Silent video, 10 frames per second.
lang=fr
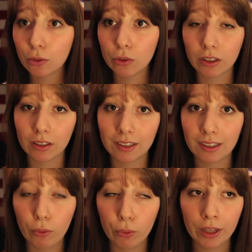Donc
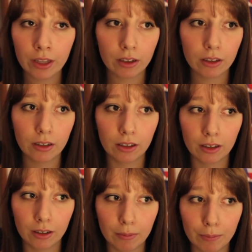c'est lui.
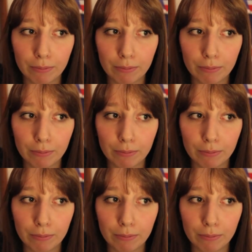Euh,